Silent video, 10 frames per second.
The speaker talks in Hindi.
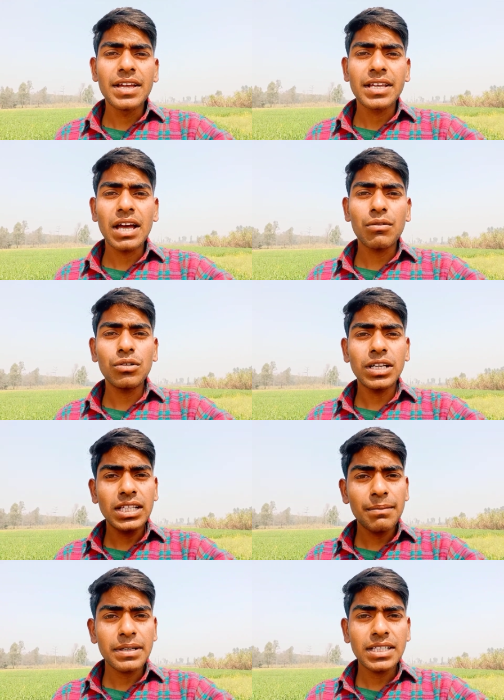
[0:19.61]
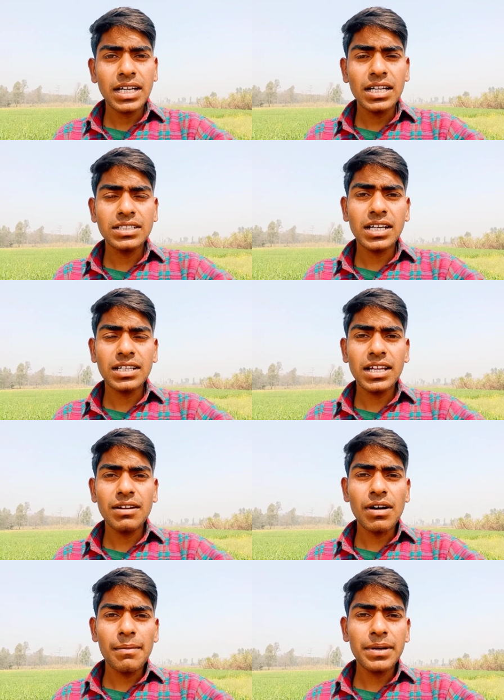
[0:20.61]
क्या वो ज़्यादा पैसा खर्च करके
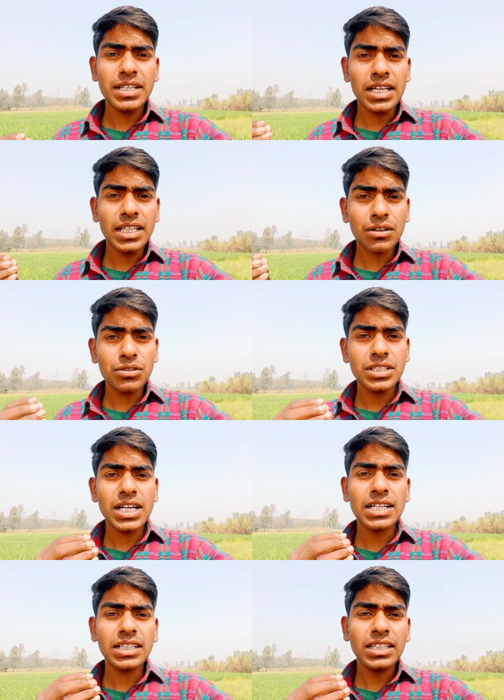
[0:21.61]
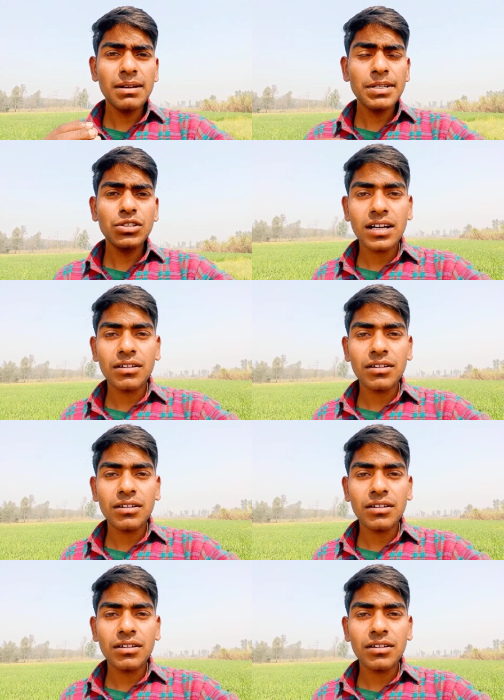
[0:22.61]
वहाँ पर ज़्यादा कुछ सिखा सकते हैं बच्चों को